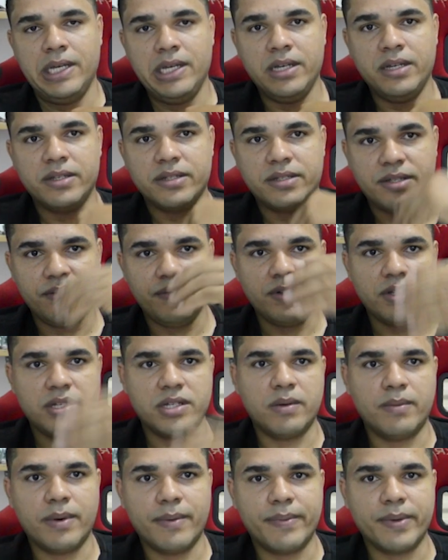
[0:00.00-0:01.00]
Se você é
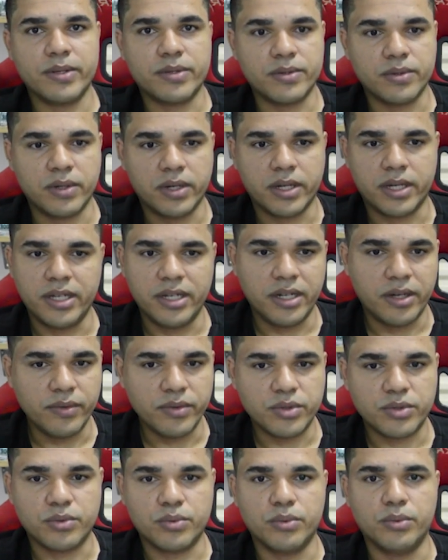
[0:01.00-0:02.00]
uma pessoa que não
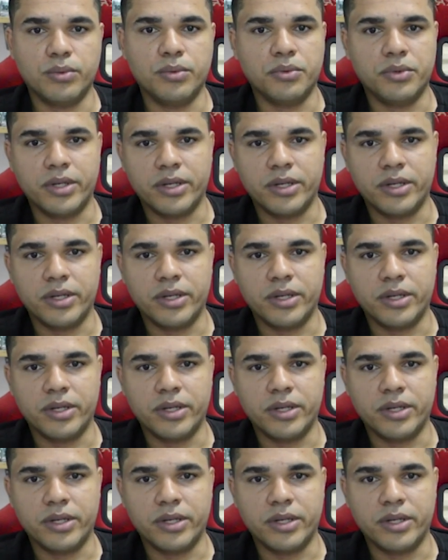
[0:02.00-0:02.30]
estuda,